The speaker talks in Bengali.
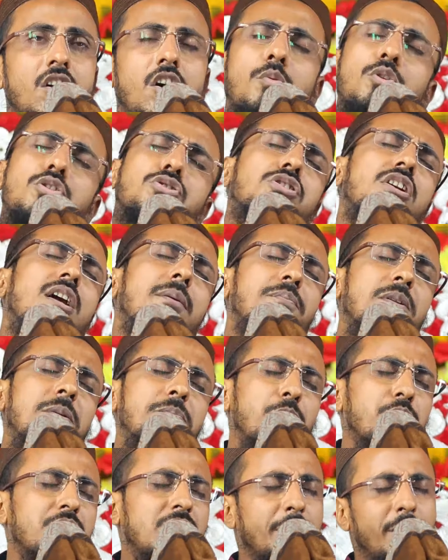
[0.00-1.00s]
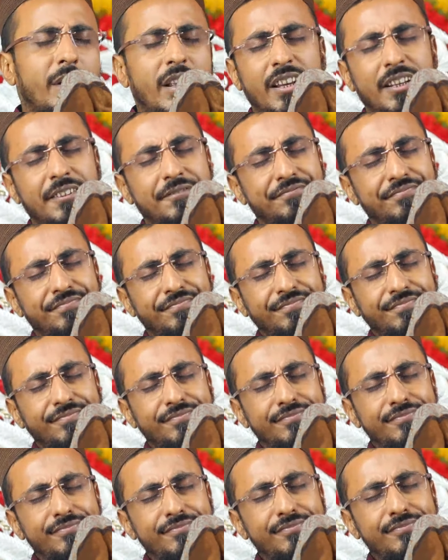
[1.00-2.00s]
অবশ্যই আপনি পড়তে পারেন
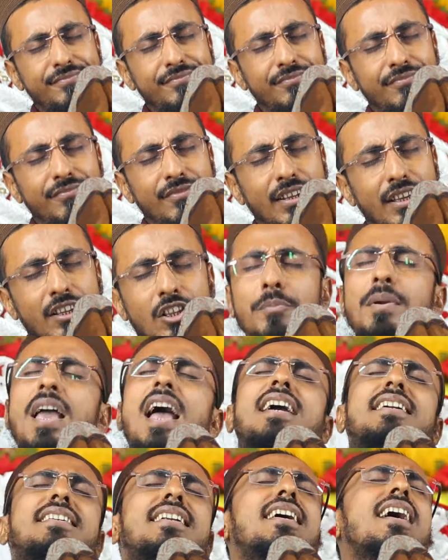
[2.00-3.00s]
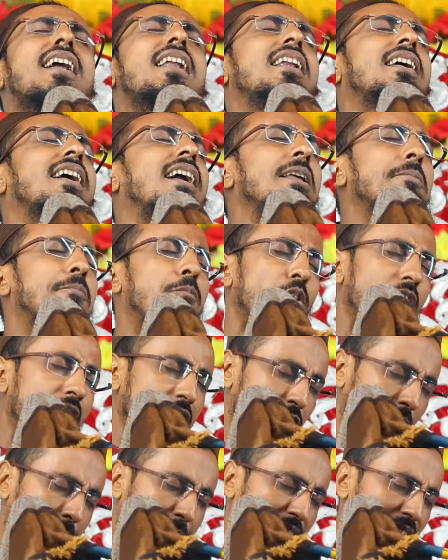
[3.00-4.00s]
তবে একটা কালার খালি পরা
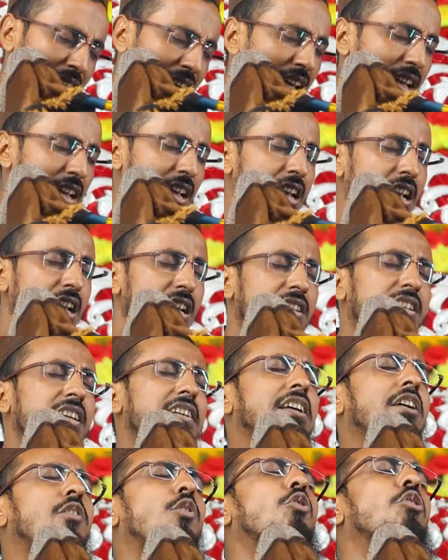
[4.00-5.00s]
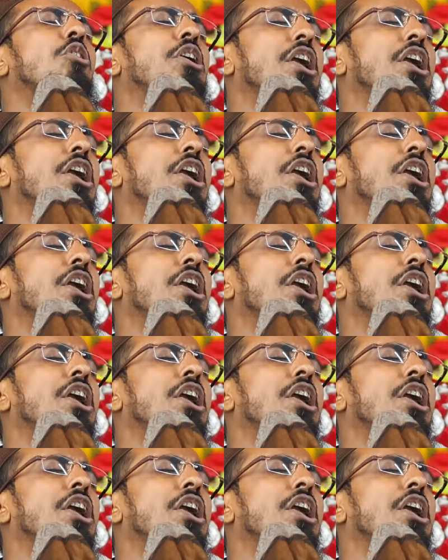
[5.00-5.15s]
যাবে না সেটা হলো